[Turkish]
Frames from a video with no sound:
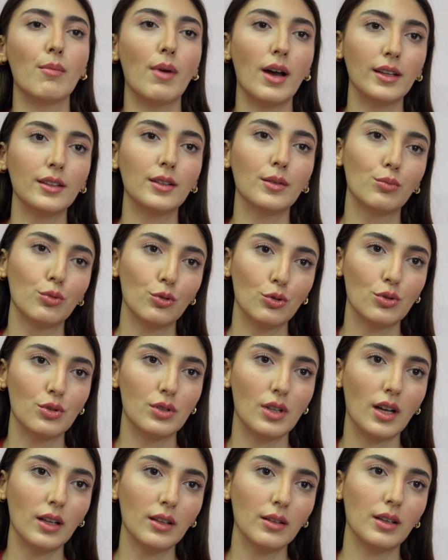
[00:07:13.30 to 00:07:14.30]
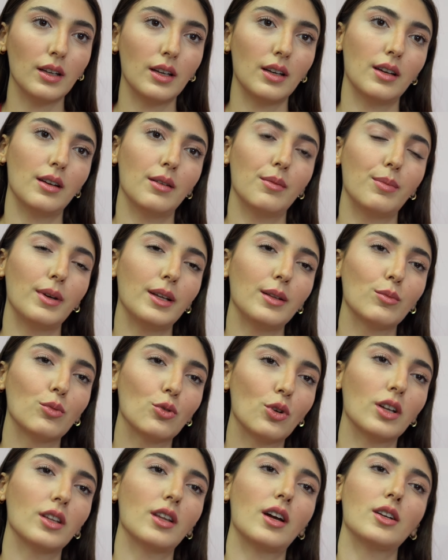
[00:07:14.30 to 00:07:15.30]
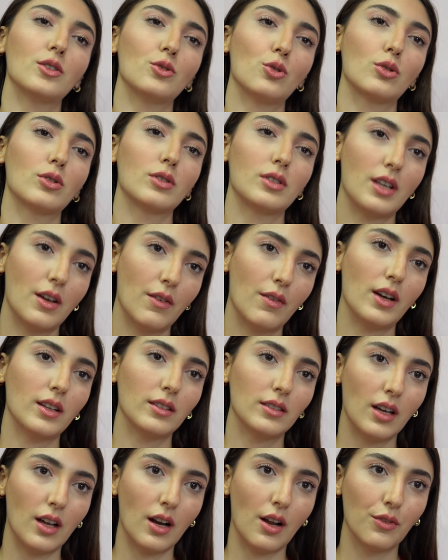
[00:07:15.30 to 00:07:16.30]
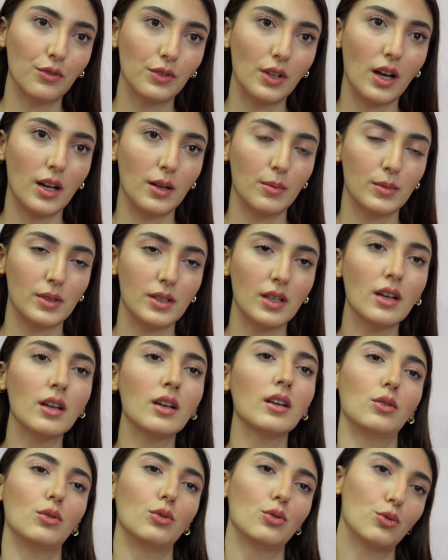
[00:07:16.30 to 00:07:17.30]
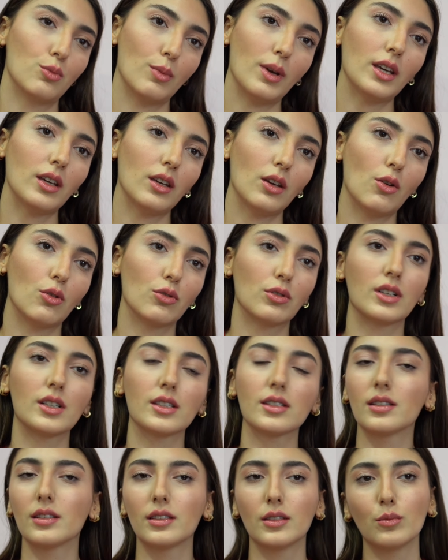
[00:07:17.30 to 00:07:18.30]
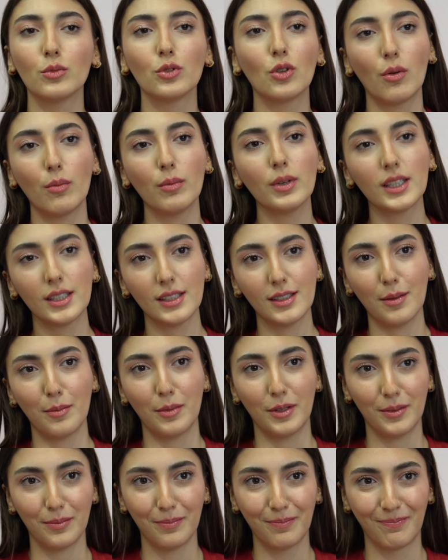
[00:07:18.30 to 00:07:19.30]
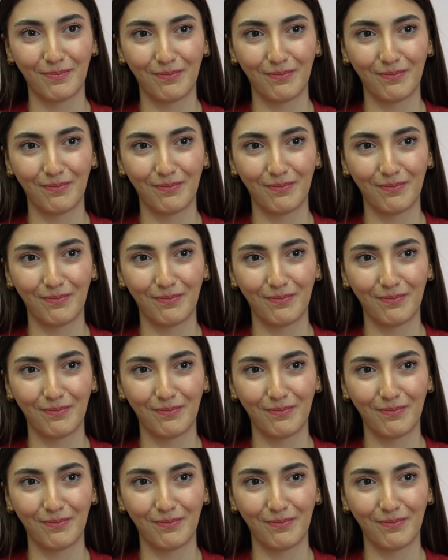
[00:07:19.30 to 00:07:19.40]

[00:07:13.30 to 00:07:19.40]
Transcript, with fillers: Ben de bu yüzden e, beni bu kadar çok seven taraftarımıza üzmek, onlara sırtımı dönmek istemedim.